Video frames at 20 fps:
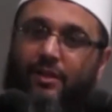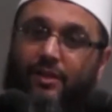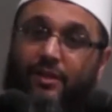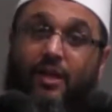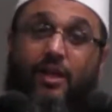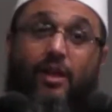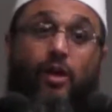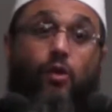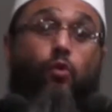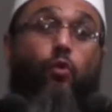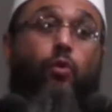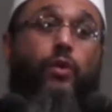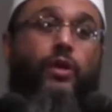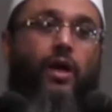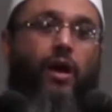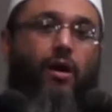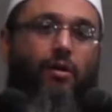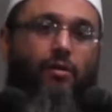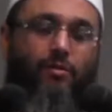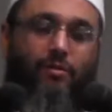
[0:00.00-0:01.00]
يرى
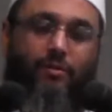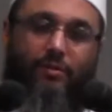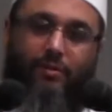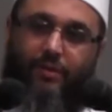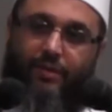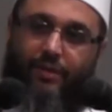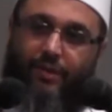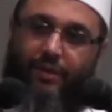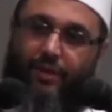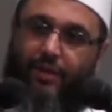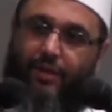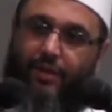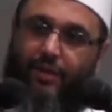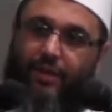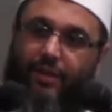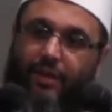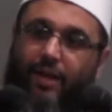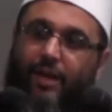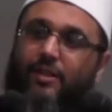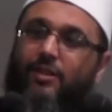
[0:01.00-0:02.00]
رؤيا
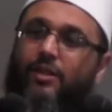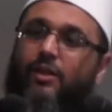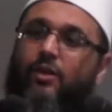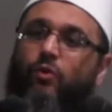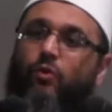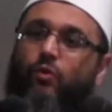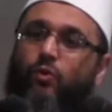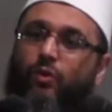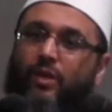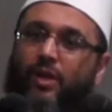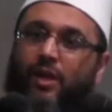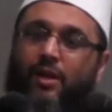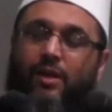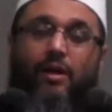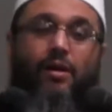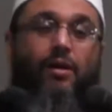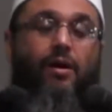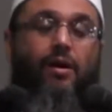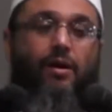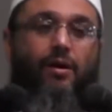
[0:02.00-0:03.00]
هذه الرؤيا
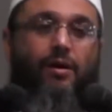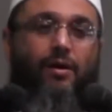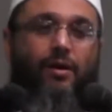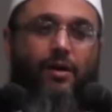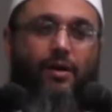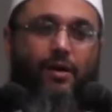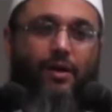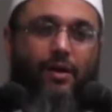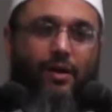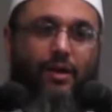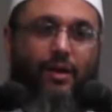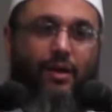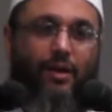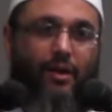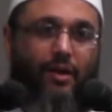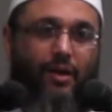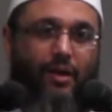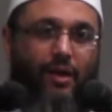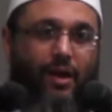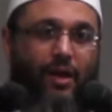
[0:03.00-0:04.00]
يرى
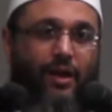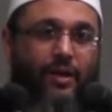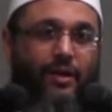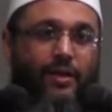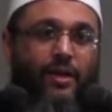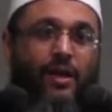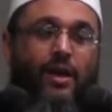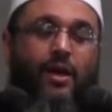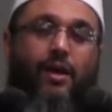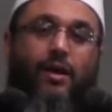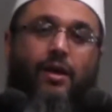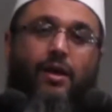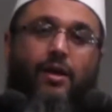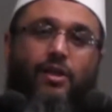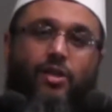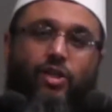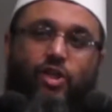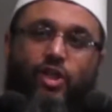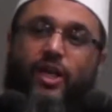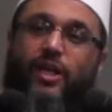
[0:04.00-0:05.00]
أن
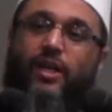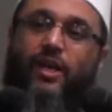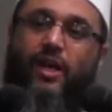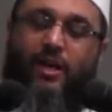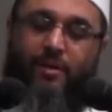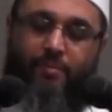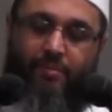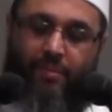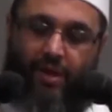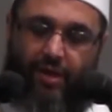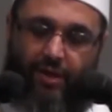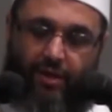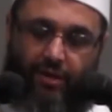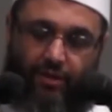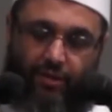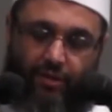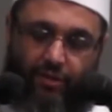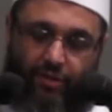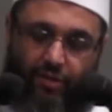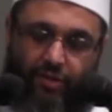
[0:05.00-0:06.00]
شيئا ما
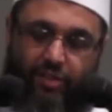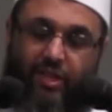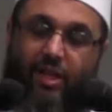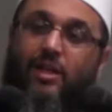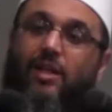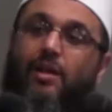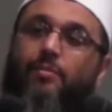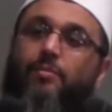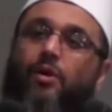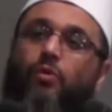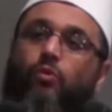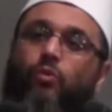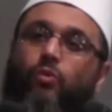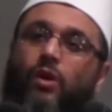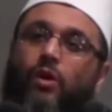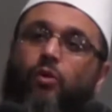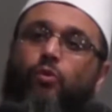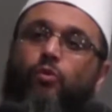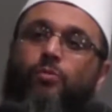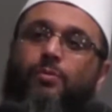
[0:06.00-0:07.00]
سلمه
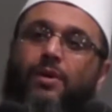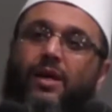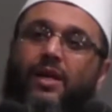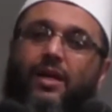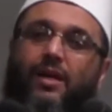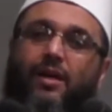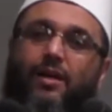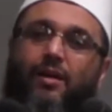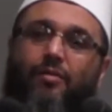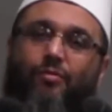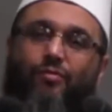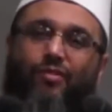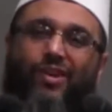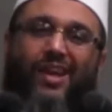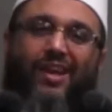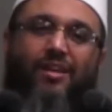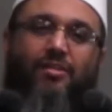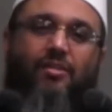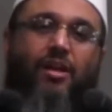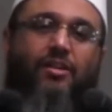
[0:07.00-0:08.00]
له ملك في
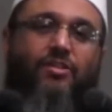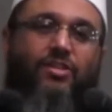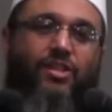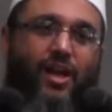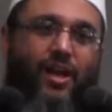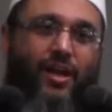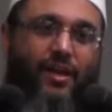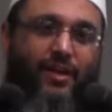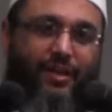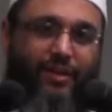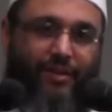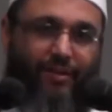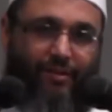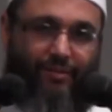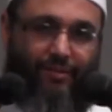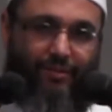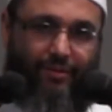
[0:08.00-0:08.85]
قطعة حرير